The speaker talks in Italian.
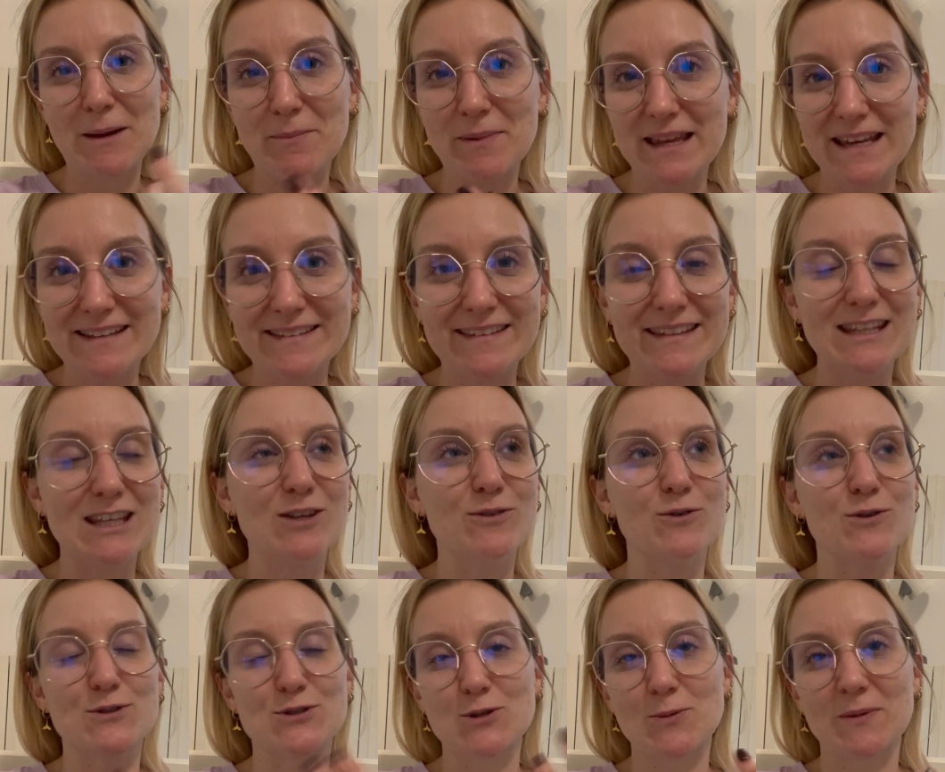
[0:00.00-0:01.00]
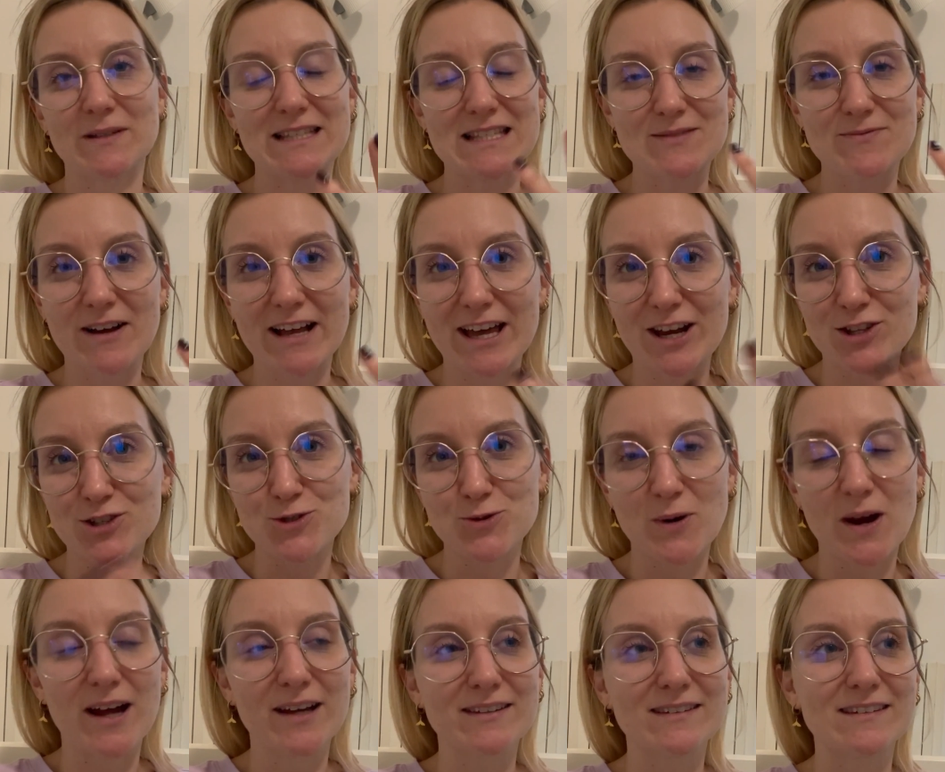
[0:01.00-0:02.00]
aperitivo, insomma di svagarci
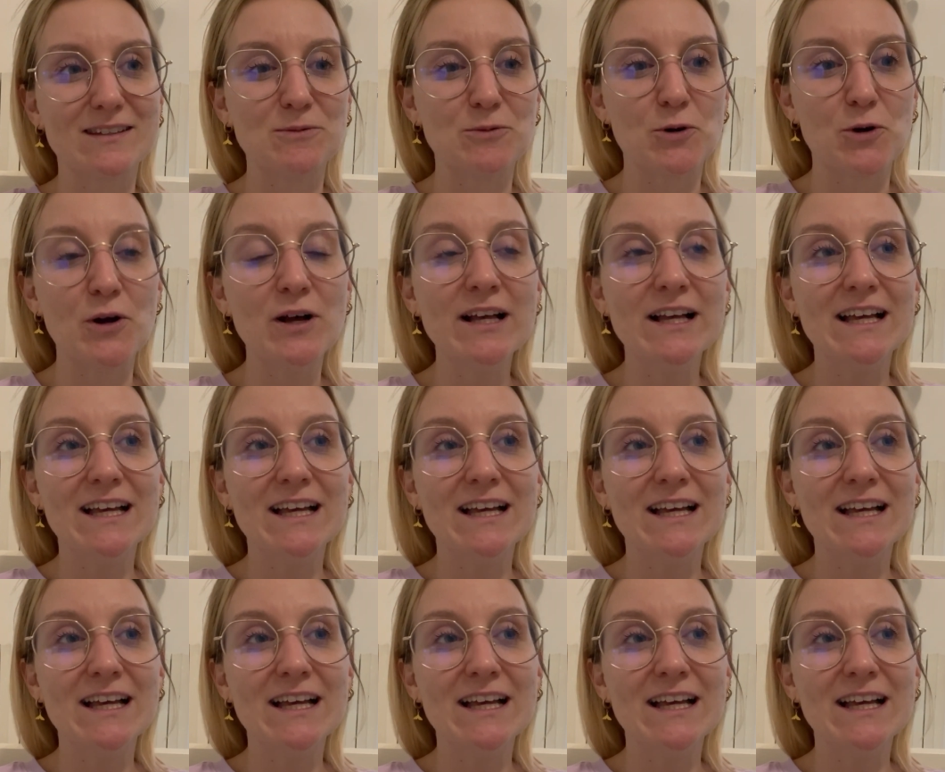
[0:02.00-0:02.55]
un attimo,